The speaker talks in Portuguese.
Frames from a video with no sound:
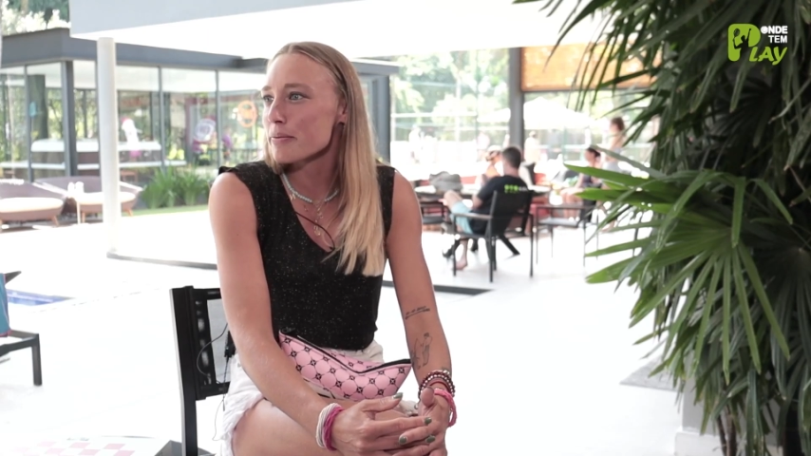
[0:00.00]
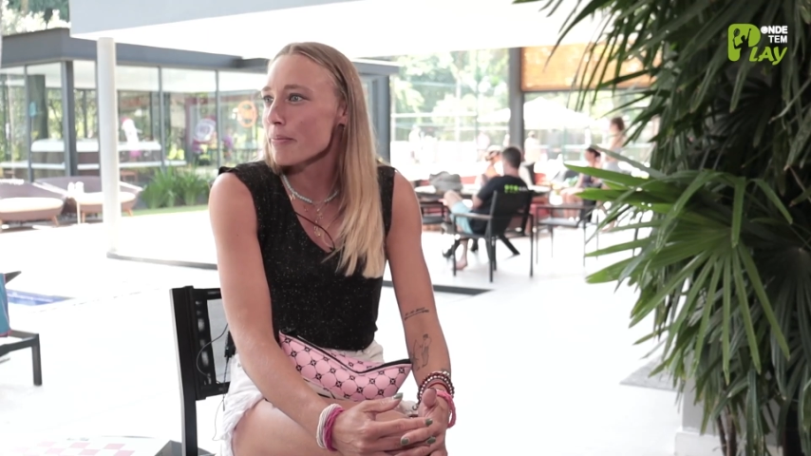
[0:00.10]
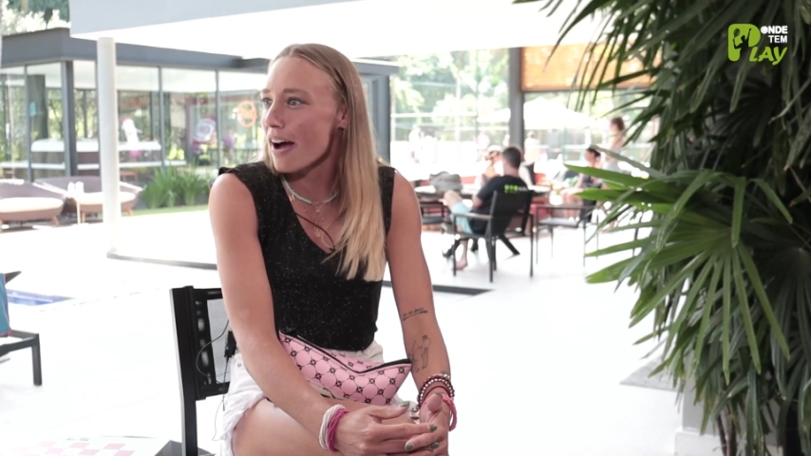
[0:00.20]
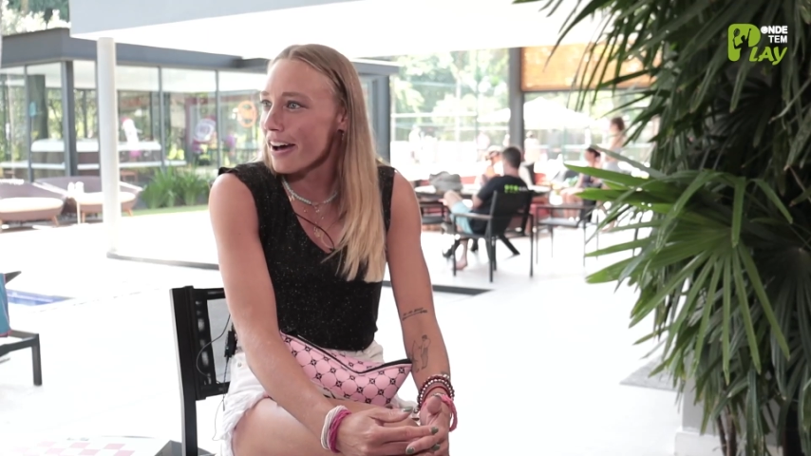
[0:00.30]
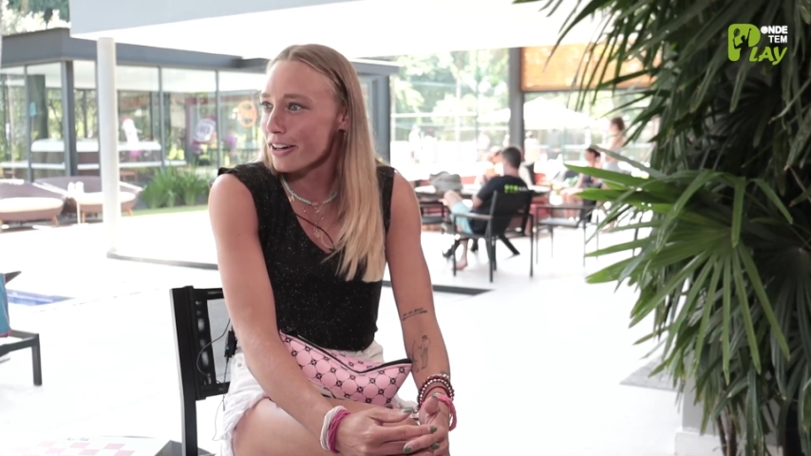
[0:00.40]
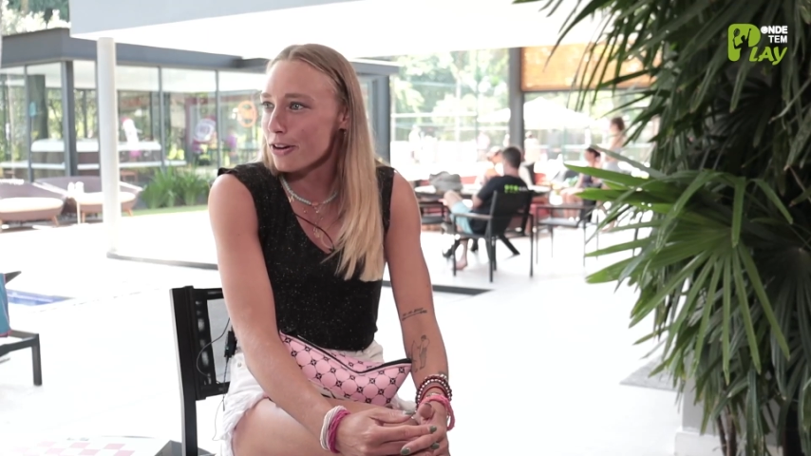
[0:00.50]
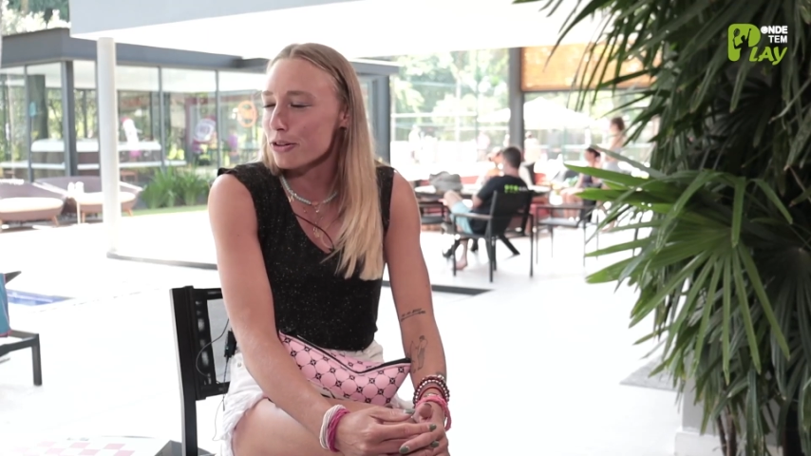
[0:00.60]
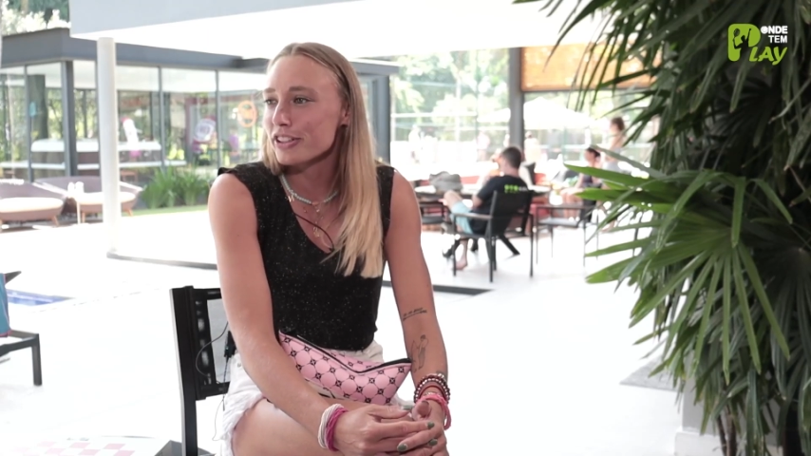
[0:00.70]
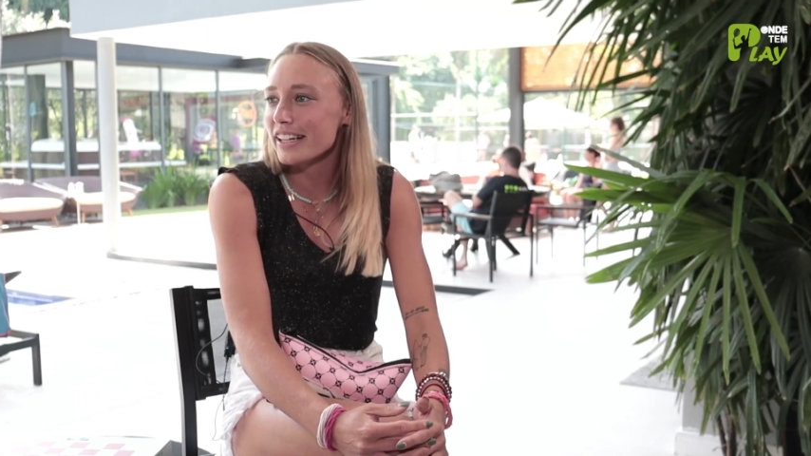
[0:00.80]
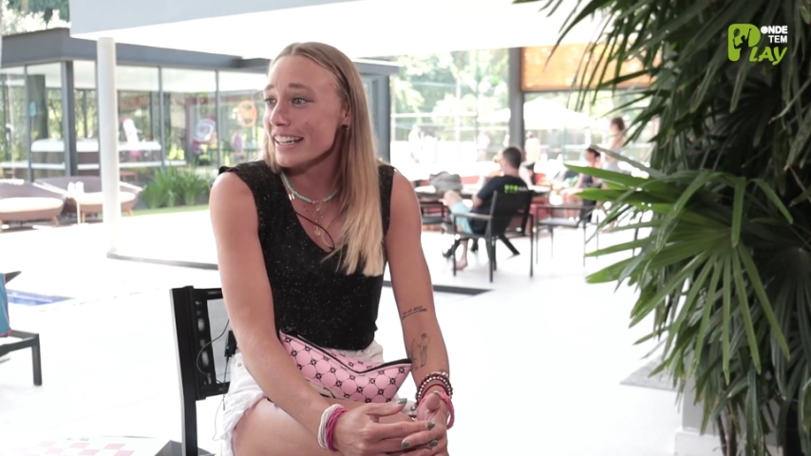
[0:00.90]
de
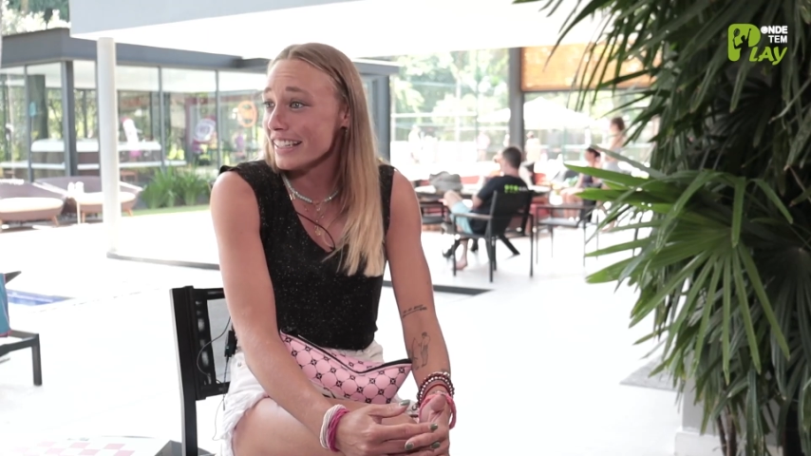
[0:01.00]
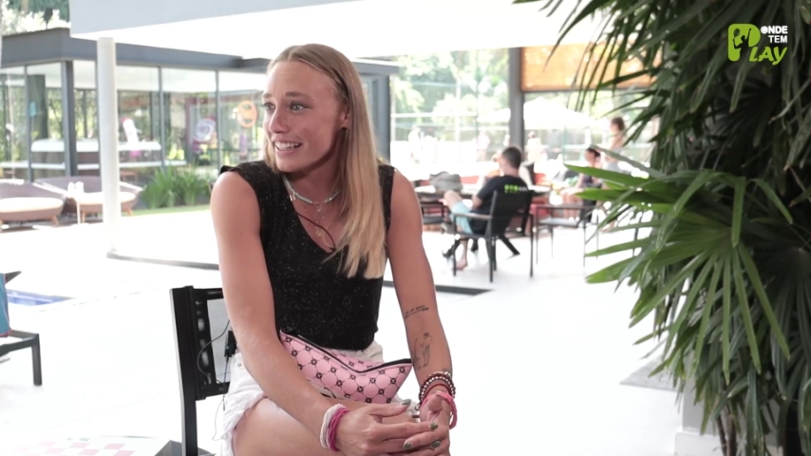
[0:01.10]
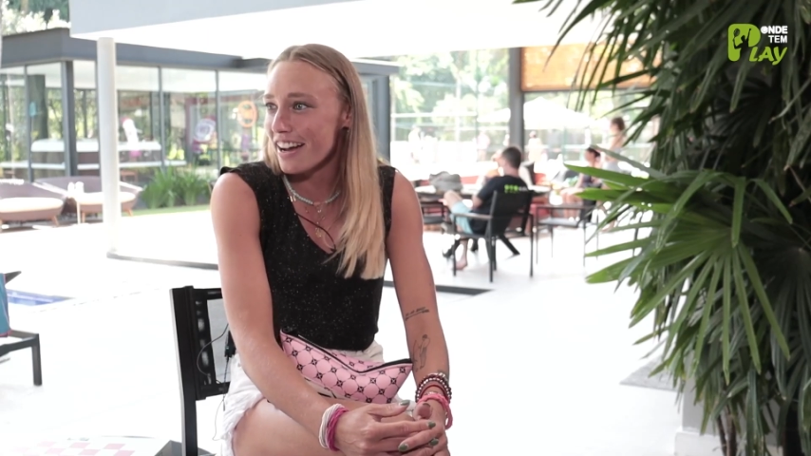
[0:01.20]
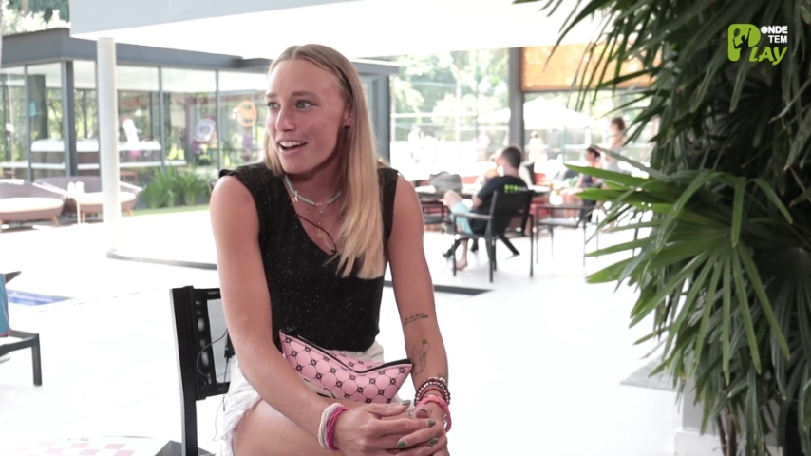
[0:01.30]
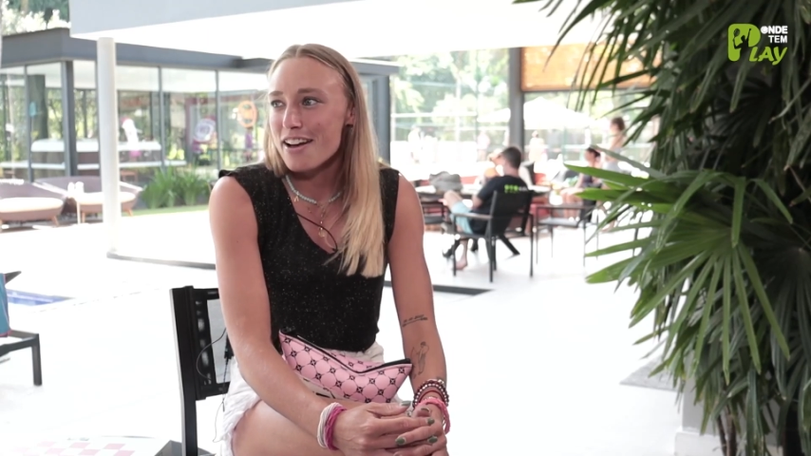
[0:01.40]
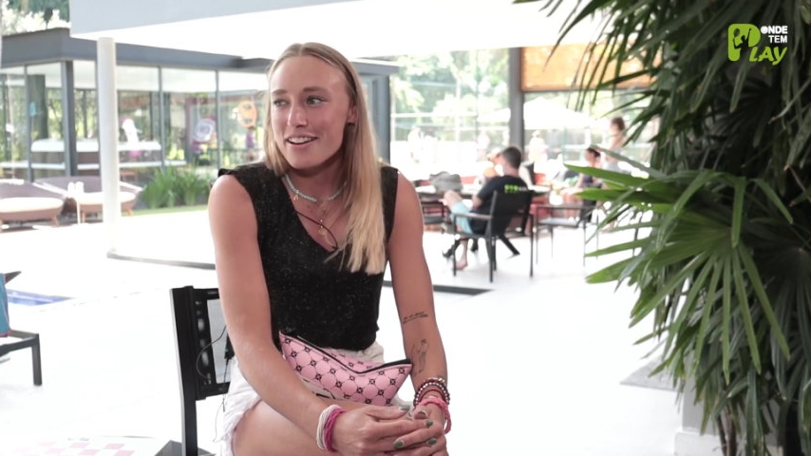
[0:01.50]
barco, trilha,